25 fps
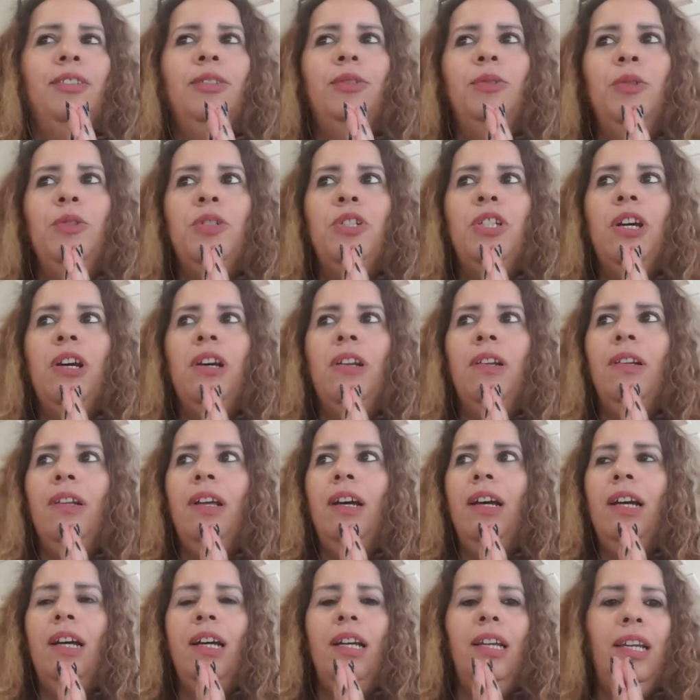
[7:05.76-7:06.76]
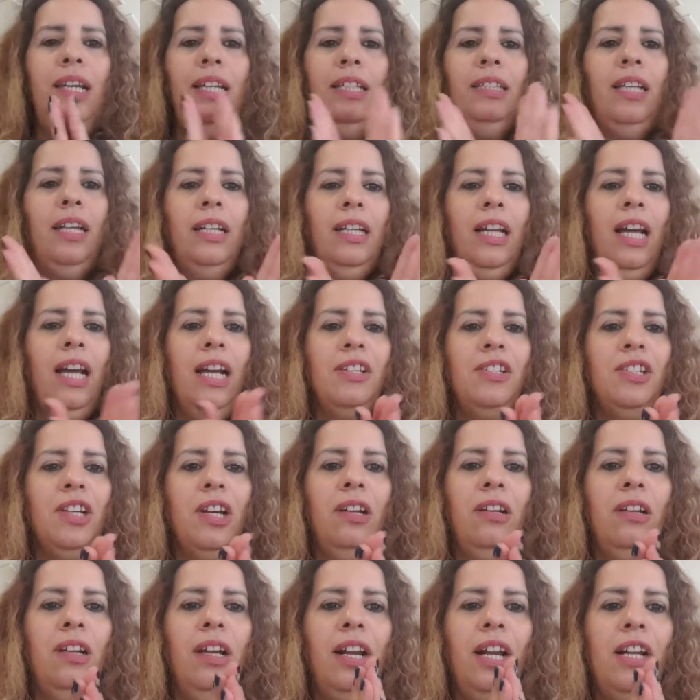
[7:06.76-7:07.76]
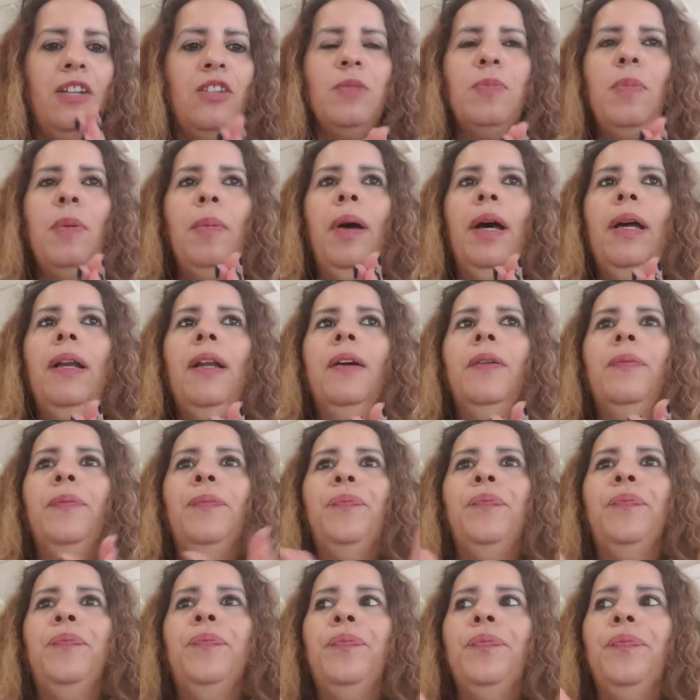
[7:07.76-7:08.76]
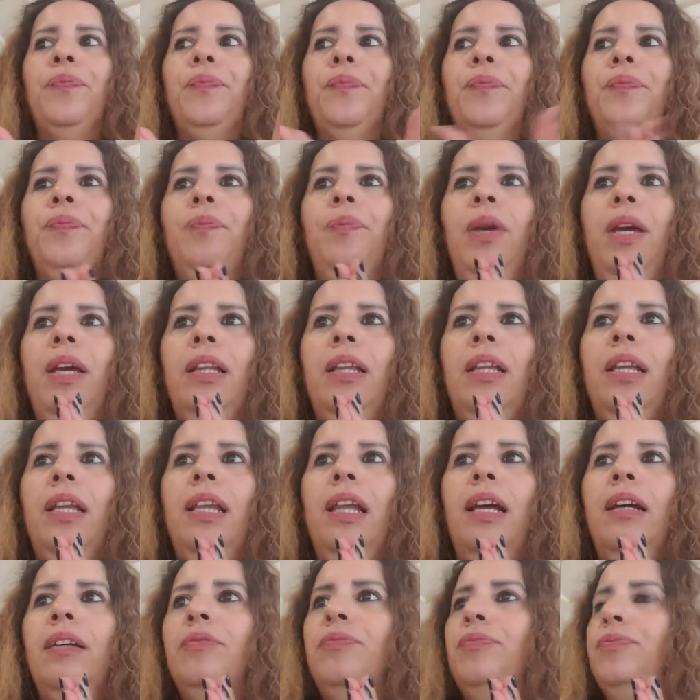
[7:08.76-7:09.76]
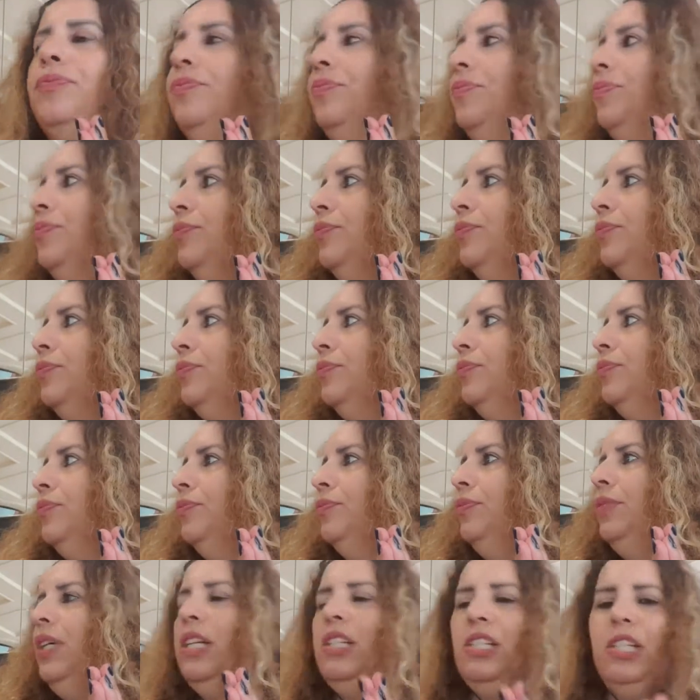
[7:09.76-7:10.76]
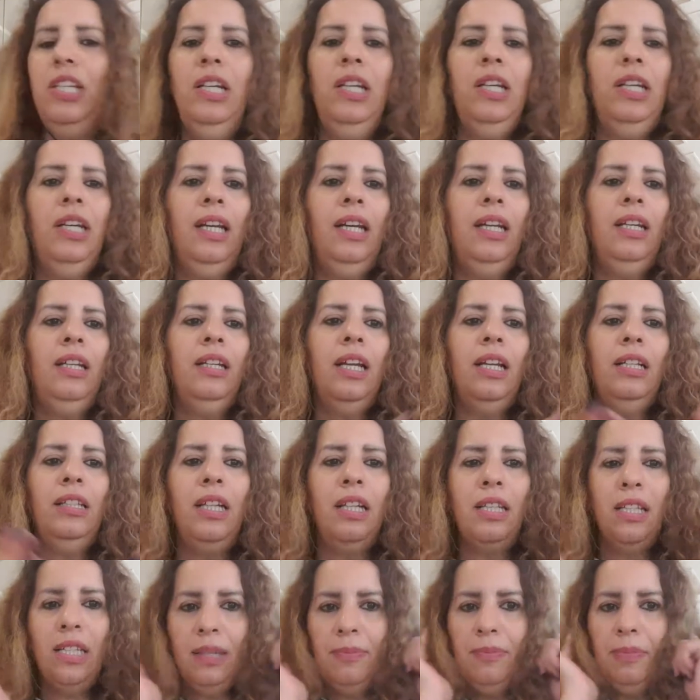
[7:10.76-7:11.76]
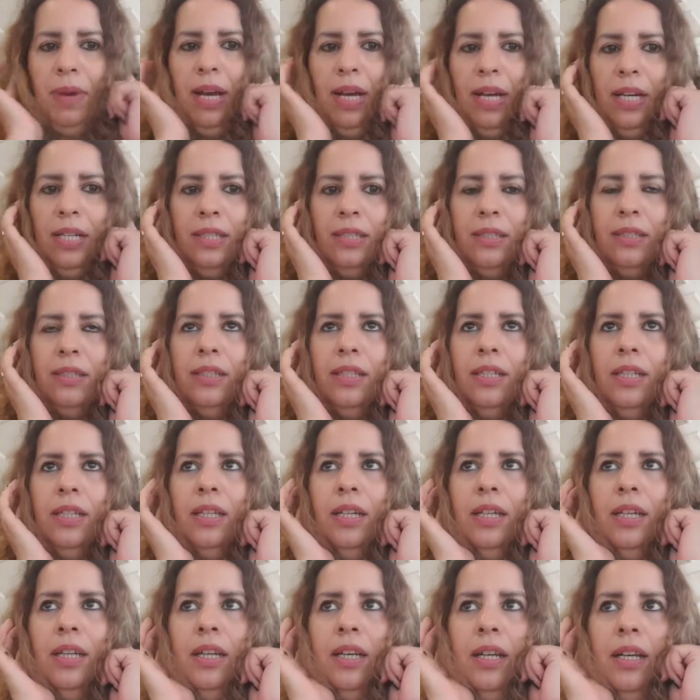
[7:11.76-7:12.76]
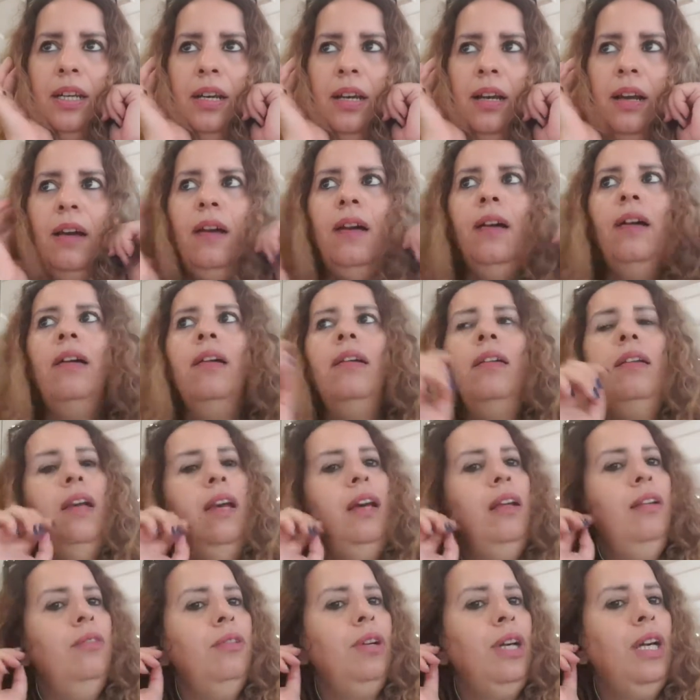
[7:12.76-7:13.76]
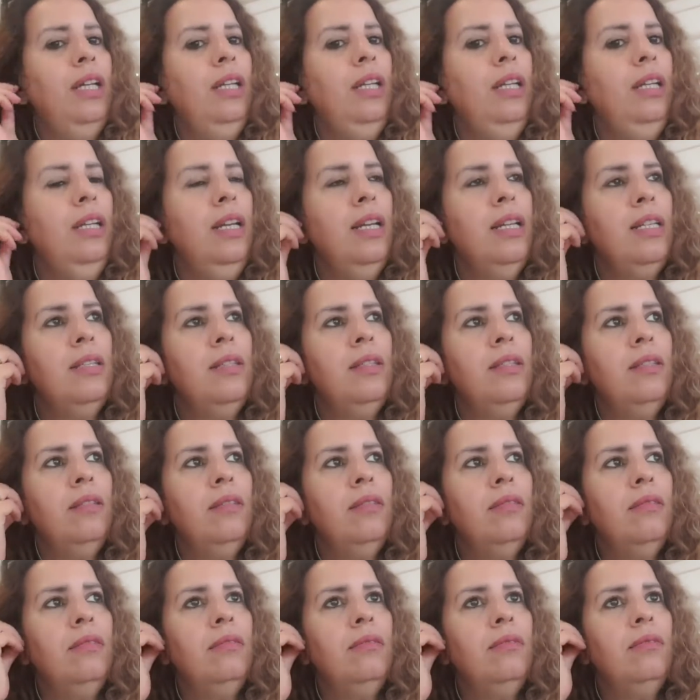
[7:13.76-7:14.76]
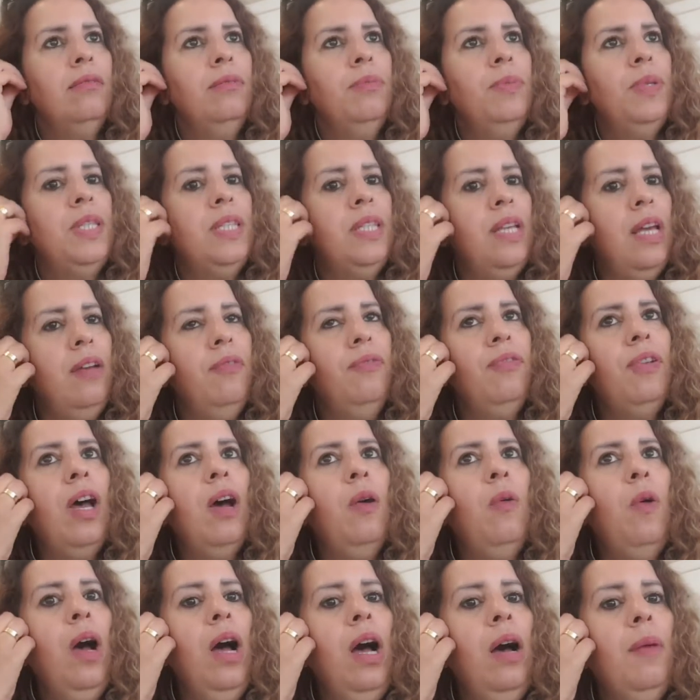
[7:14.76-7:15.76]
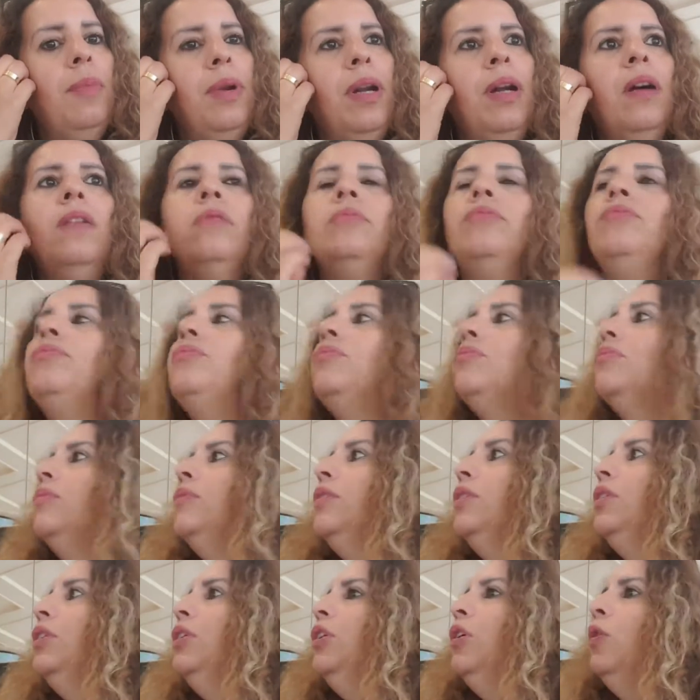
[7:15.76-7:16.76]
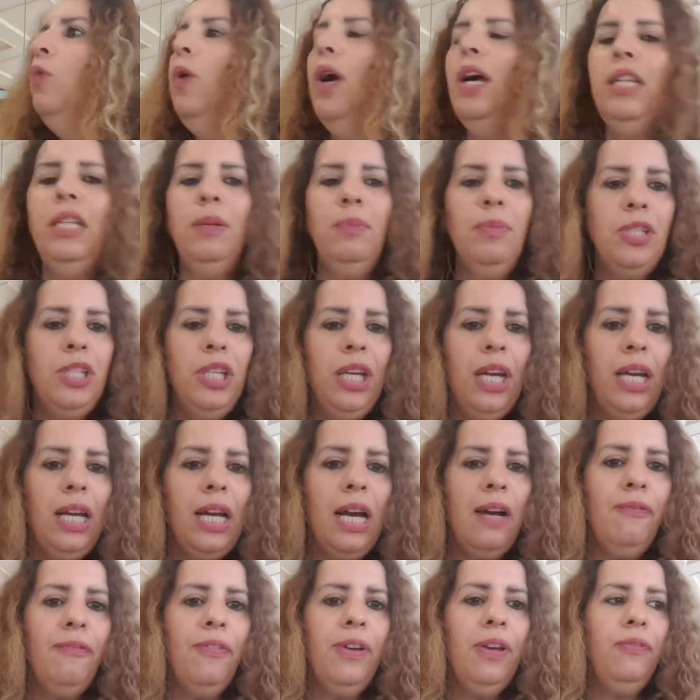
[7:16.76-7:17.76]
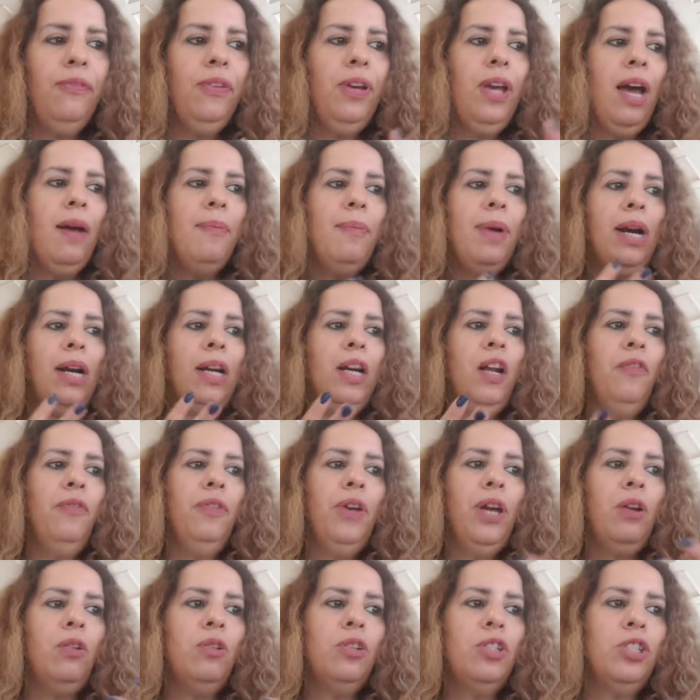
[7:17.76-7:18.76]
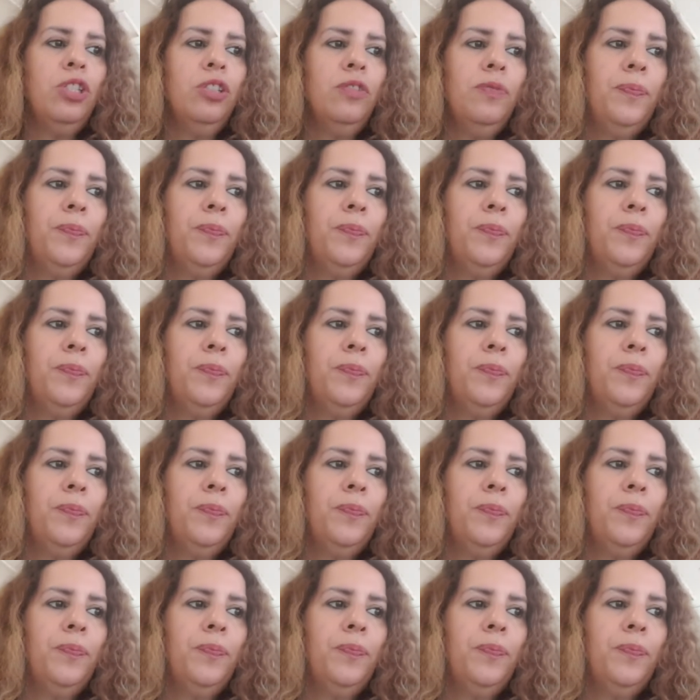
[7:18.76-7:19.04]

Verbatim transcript: وان شاء الله اللي درناها ان شاء الله راه تجمع معنا باذن الله هذا الشيء اللي كاين انا درت سماعات آه لانه كاينين ناس بزاف قهوه عامره وهذه ماشي غير كافي فيها ماكله وفيها كل شيء